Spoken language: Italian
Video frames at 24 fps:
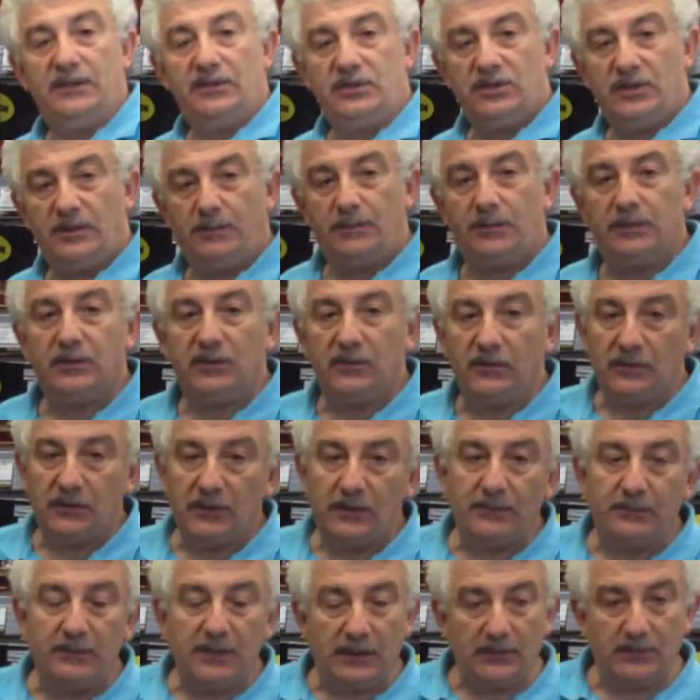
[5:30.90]
jeep dove
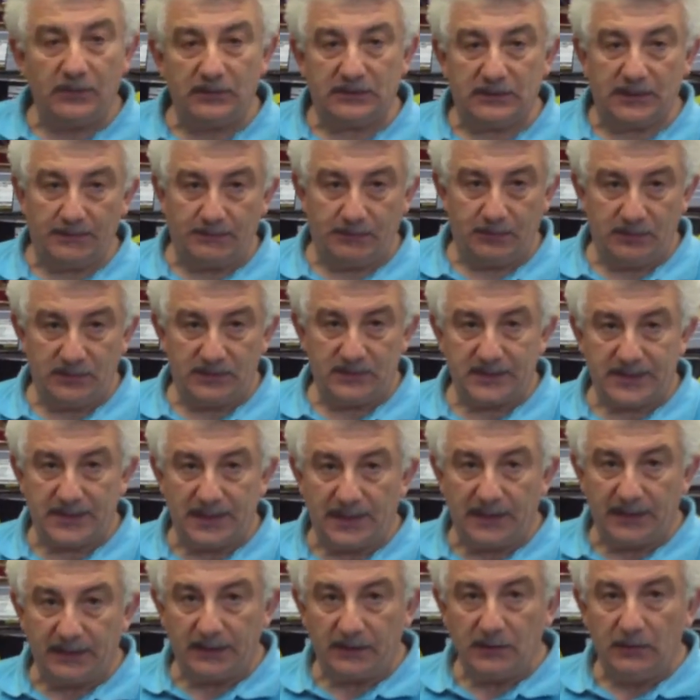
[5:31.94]
non abbiamo il tappo di
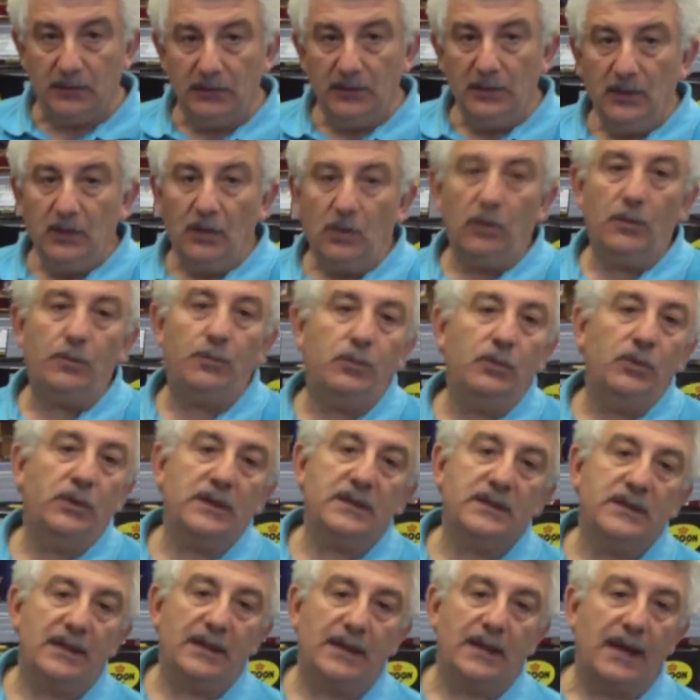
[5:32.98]
scarico
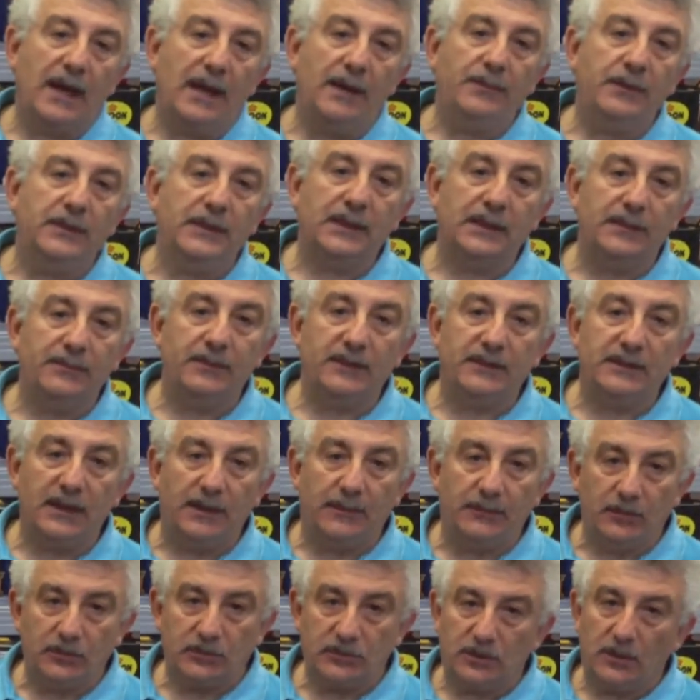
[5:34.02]
oppure se capita che
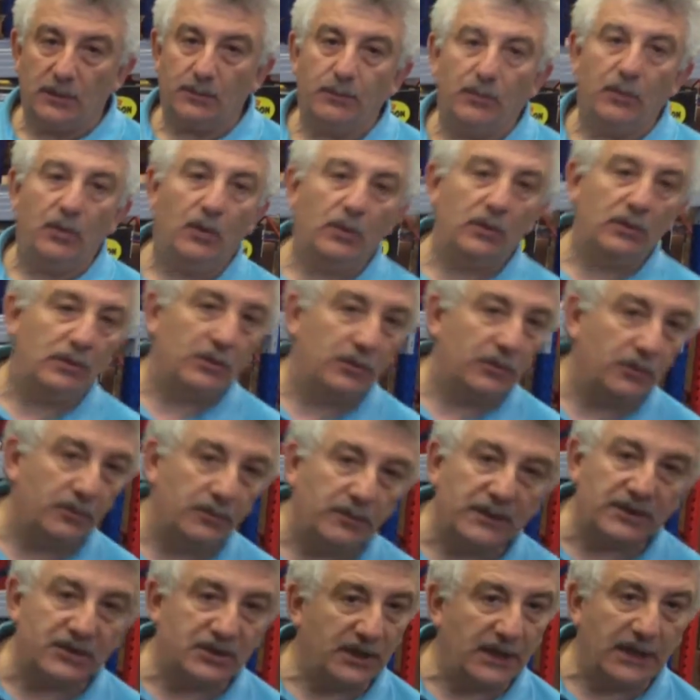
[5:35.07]
mettiamo troppo olio in un
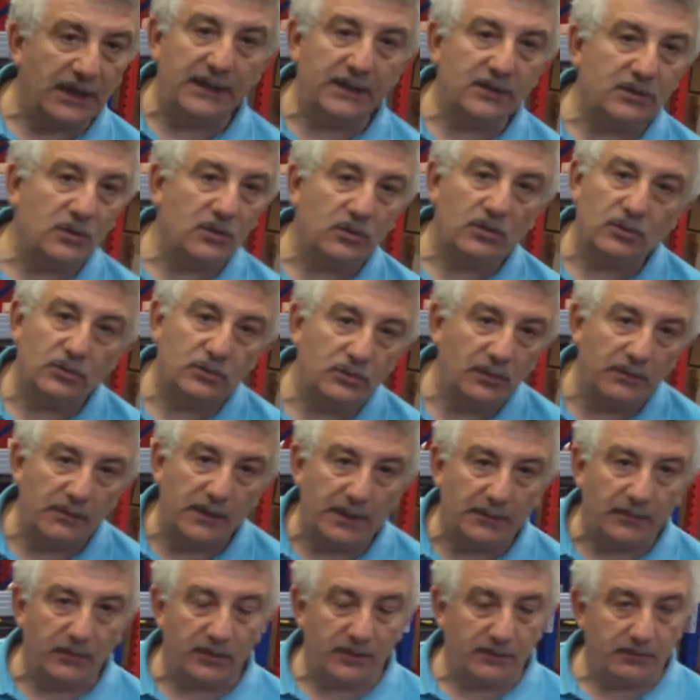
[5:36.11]
Mercedes o
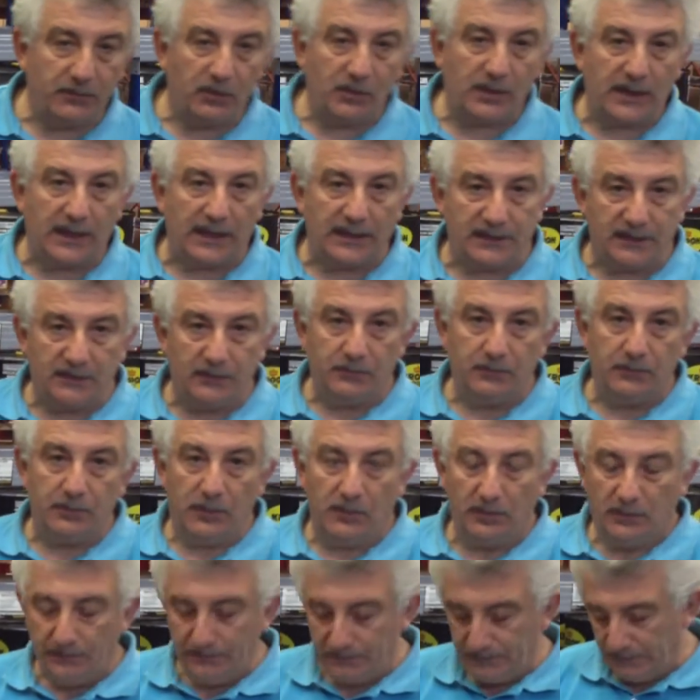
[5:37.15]
dobbiamo rabboccarne un
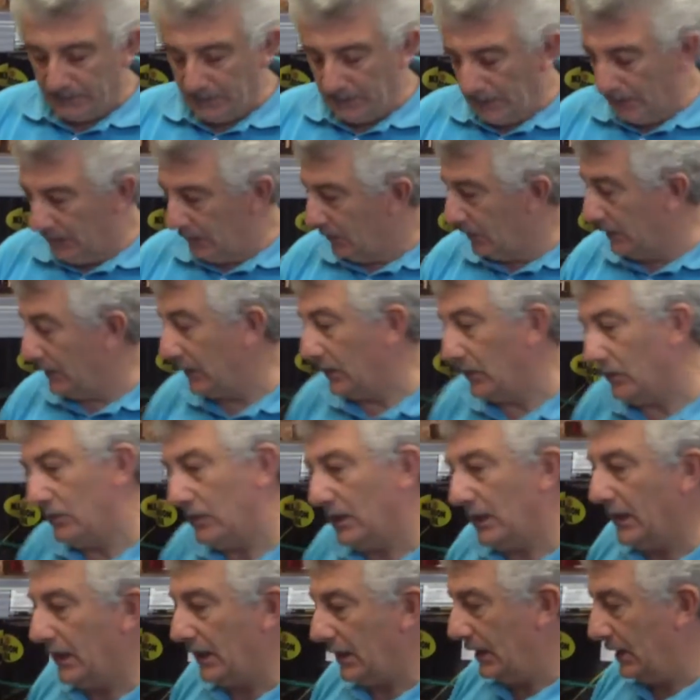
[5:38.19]
po'. Quindi
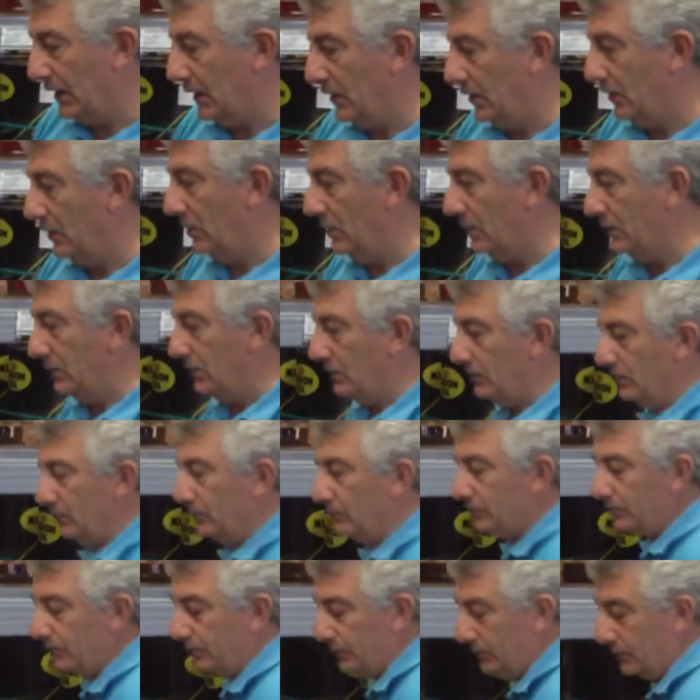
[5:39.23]
una,
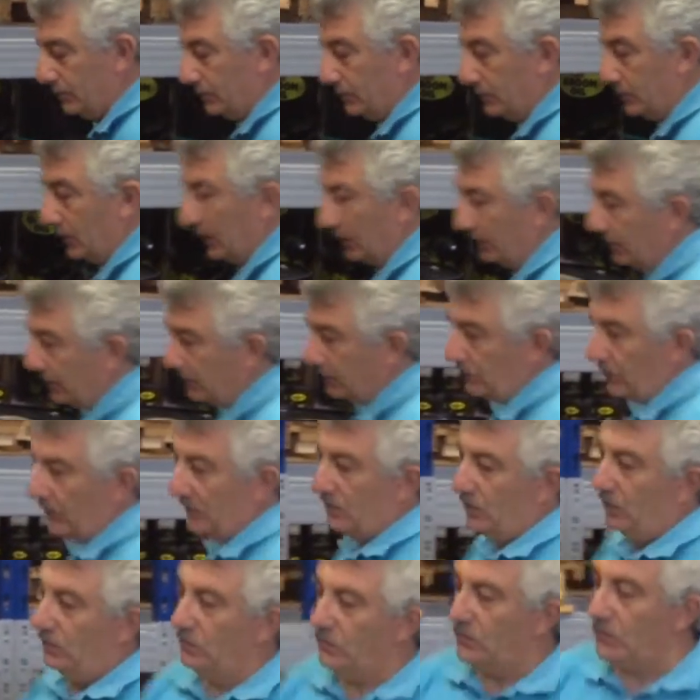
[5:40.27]
una piccola
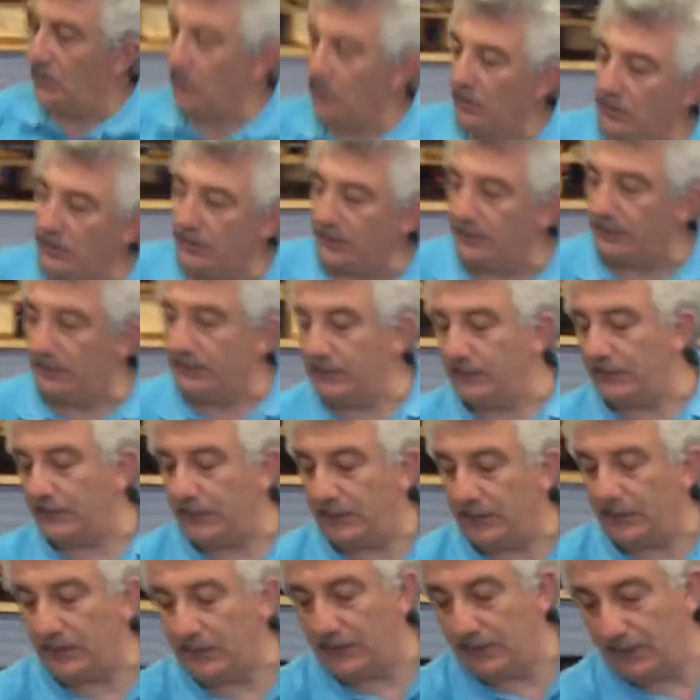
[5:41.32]
soluzione
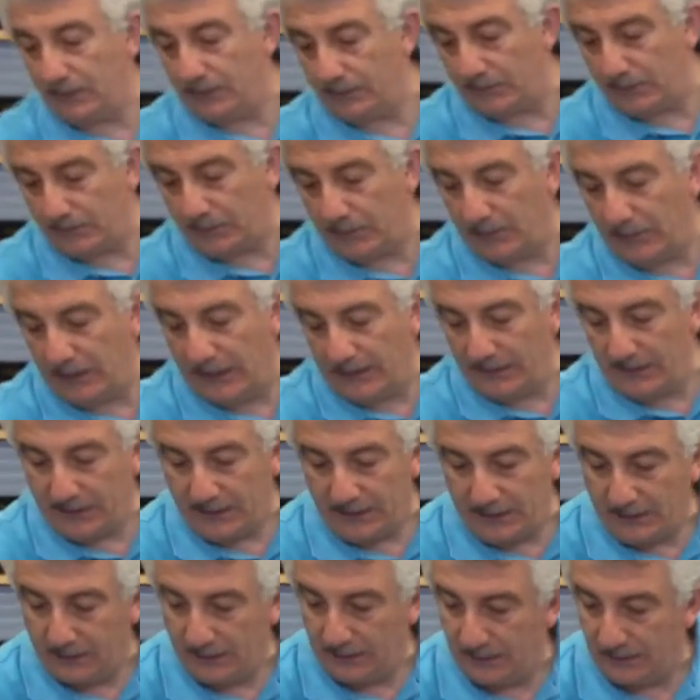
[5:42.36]
per
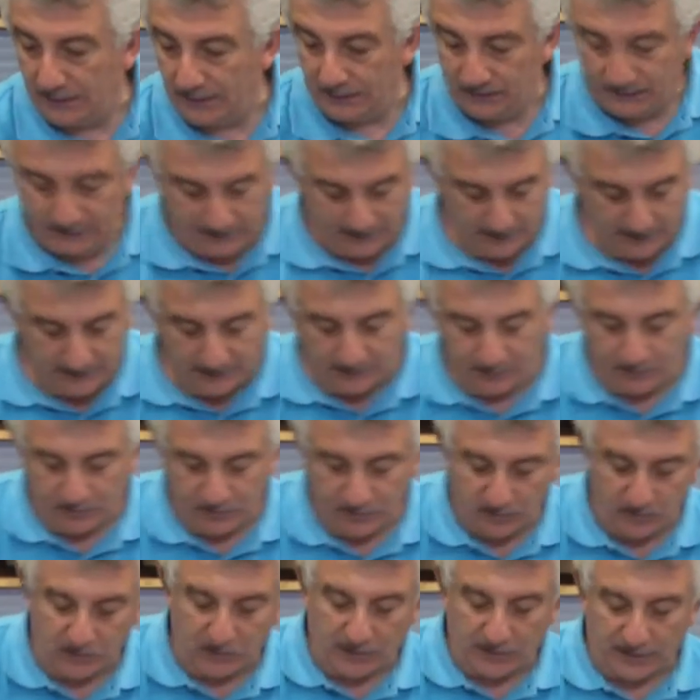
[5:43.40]
problemi che
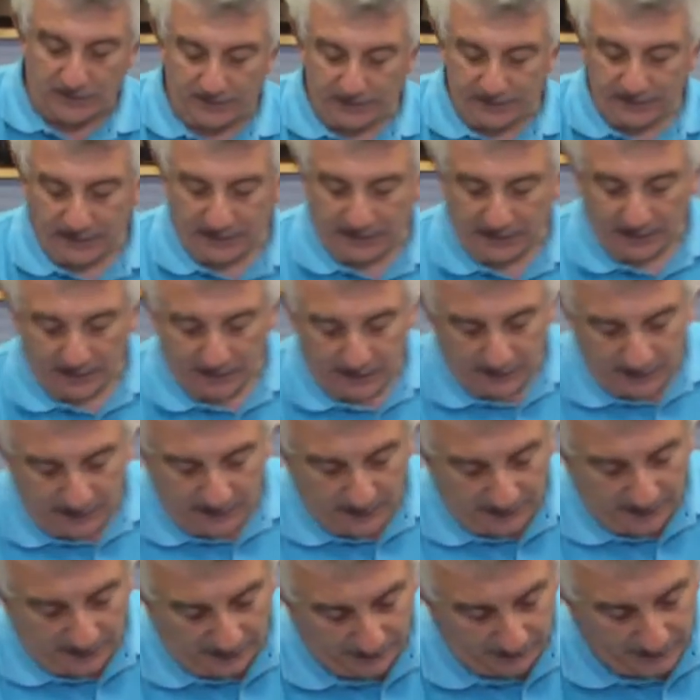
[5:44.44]
possono capitare.
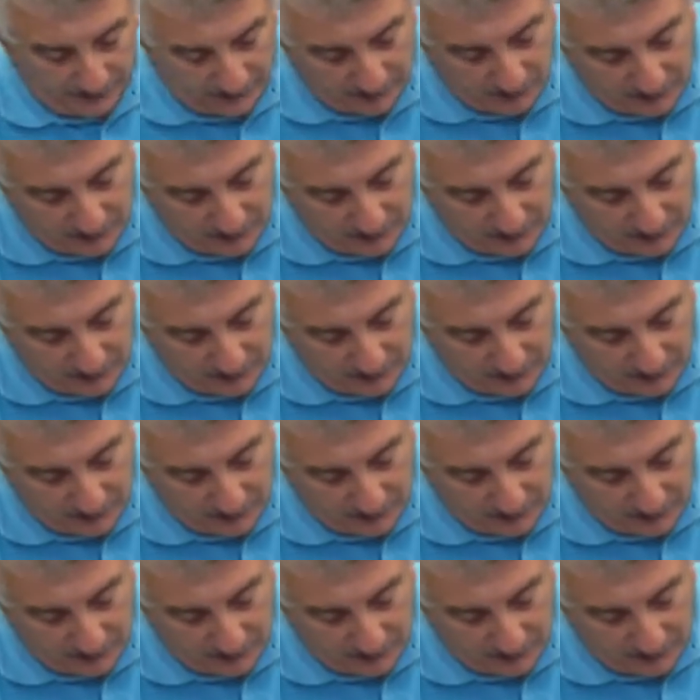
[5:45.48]
Abbiamo